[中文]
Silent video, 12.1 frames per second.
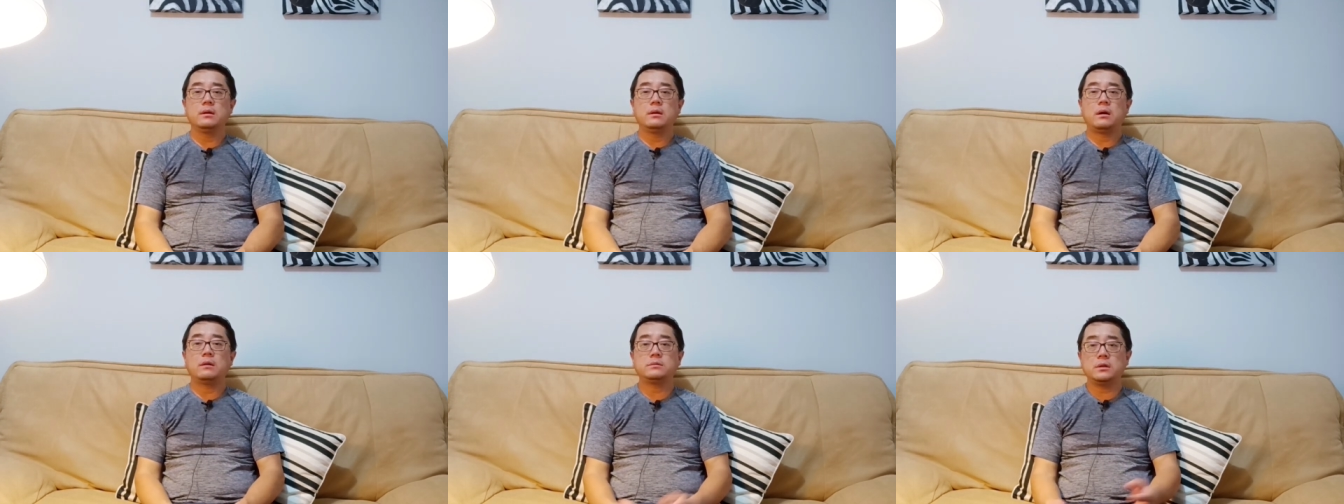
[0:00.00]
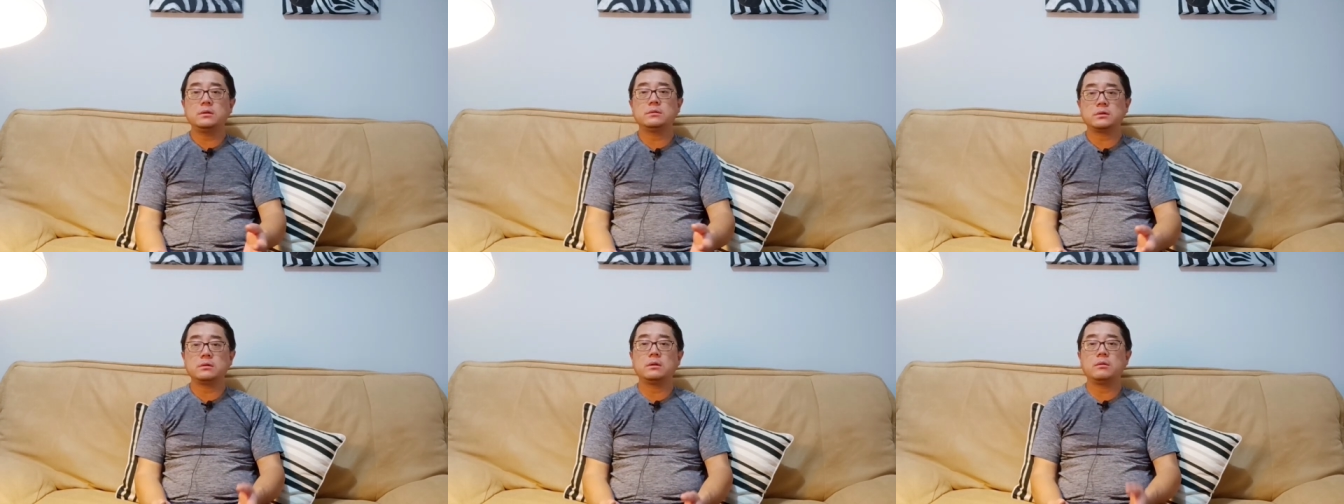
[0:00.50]
好，这就
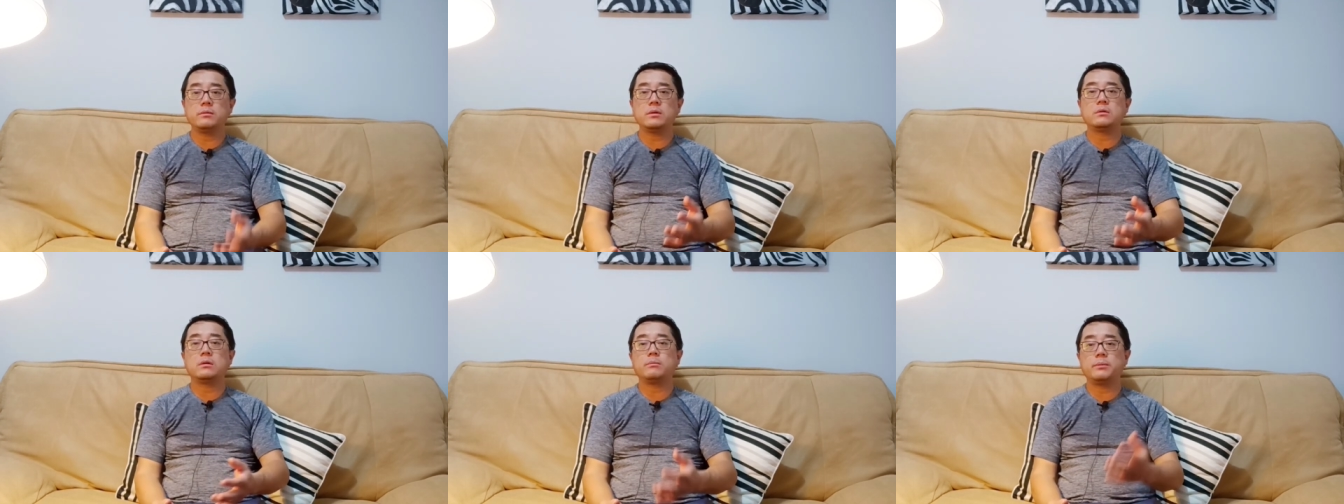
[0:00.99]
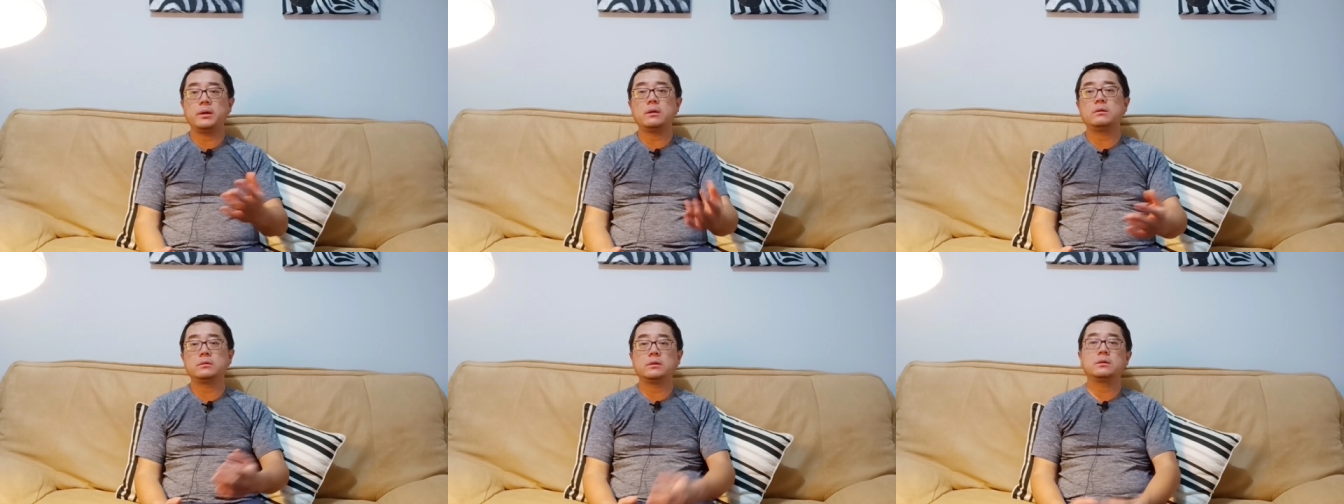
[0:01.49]
是奥密克戎背
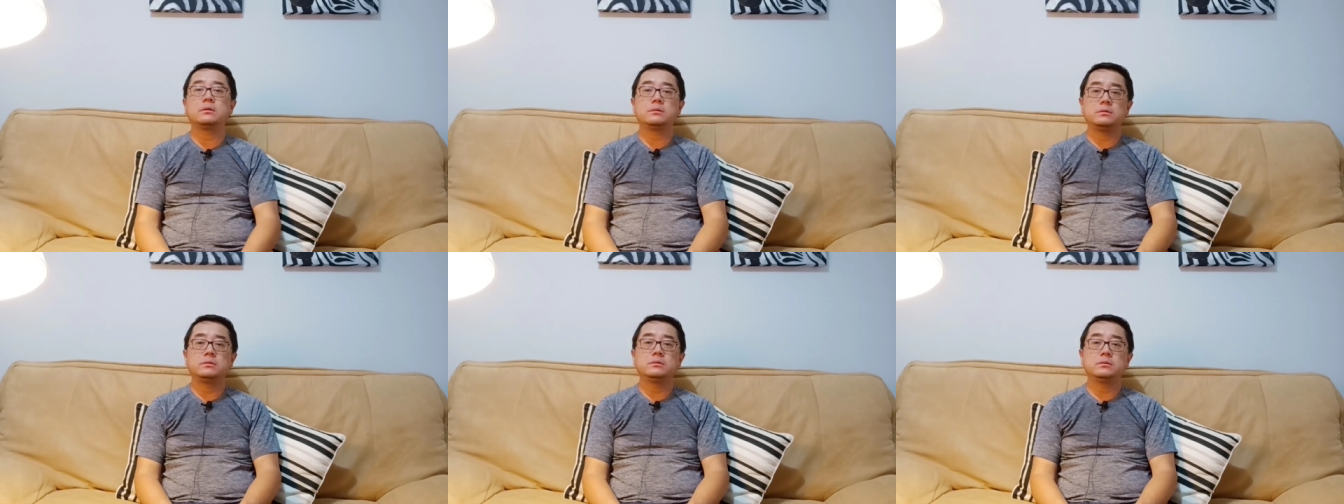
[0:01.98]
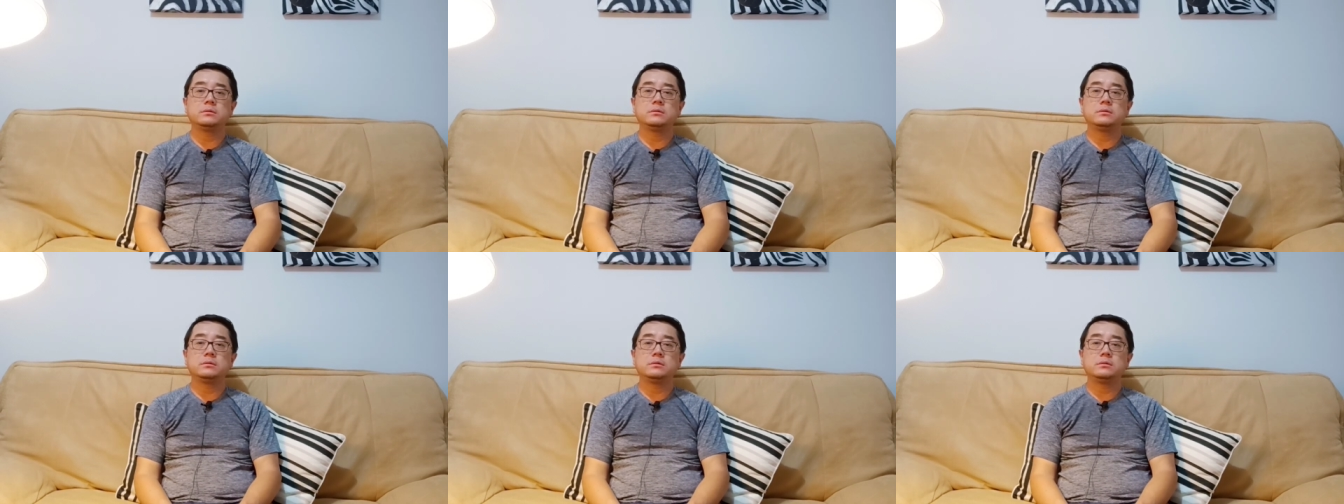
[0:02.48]
后的
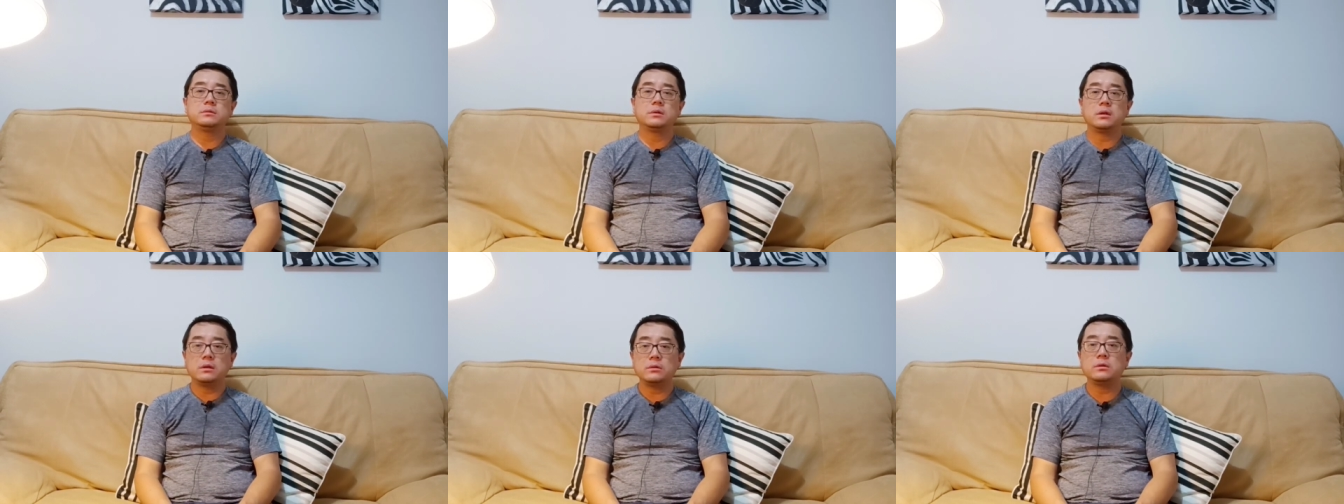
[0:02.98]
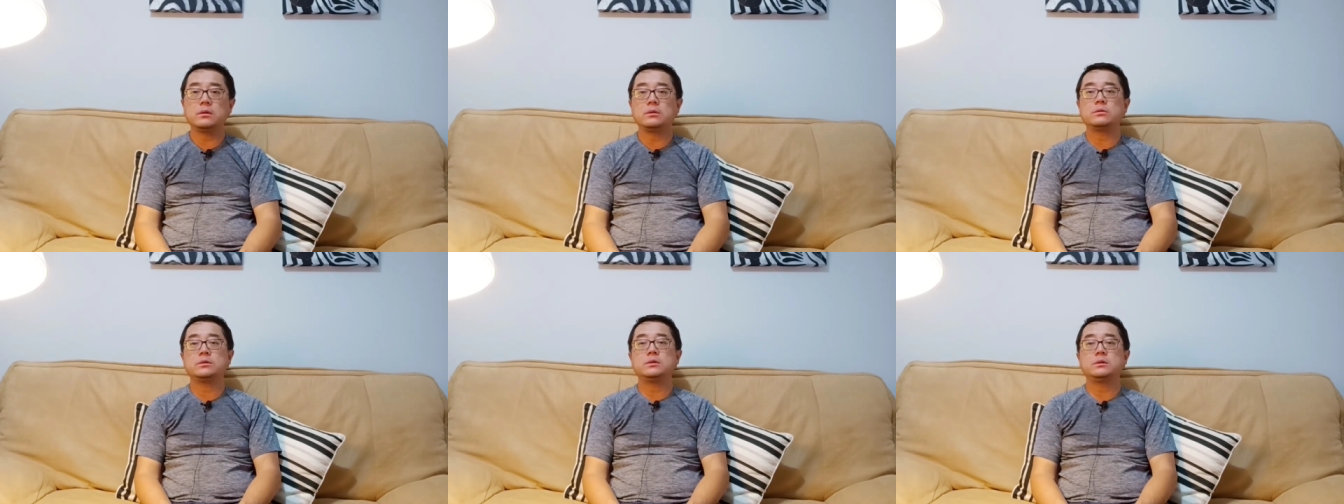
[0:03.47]
科学的
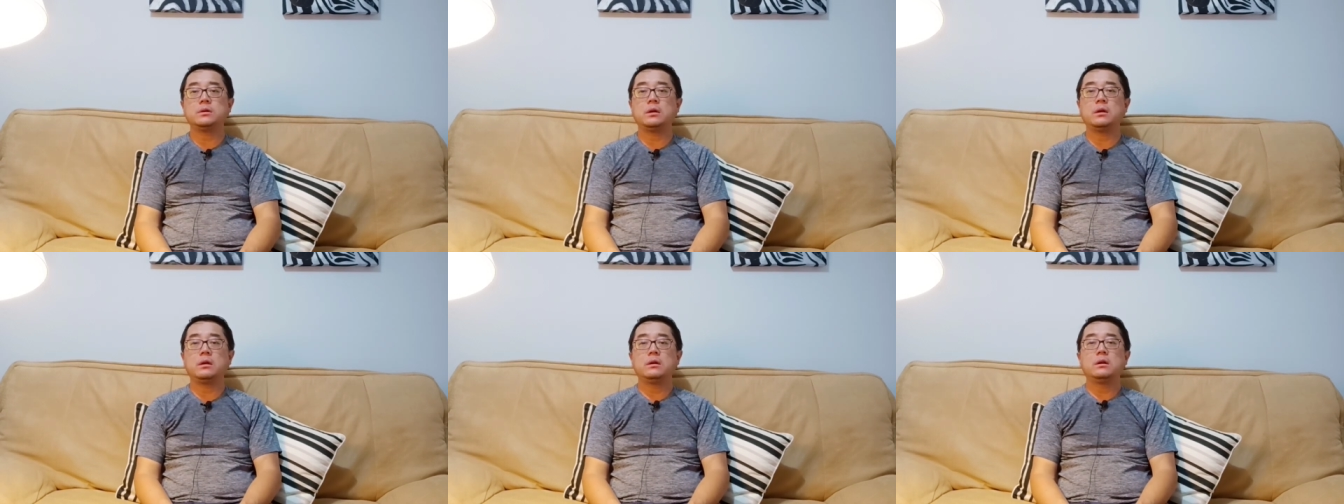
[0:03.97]
东西啊。